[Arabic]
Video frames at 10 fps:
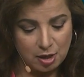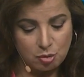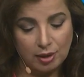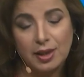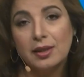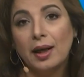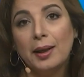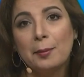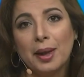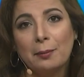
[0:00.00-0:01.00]
سعداء ان
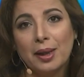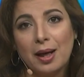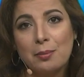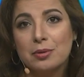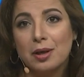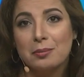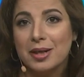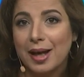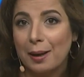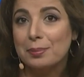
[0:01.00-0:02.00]
احنا بنعملها بالرغم
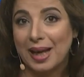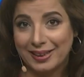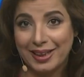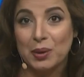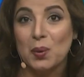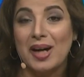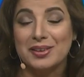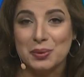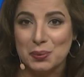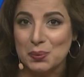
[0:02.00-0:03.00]
انها بتحتاج
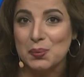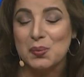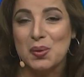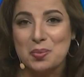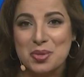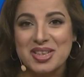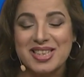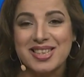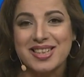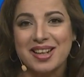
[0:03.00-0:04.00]
وقت وامور
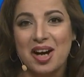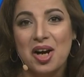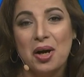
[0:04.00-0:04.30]
كتيره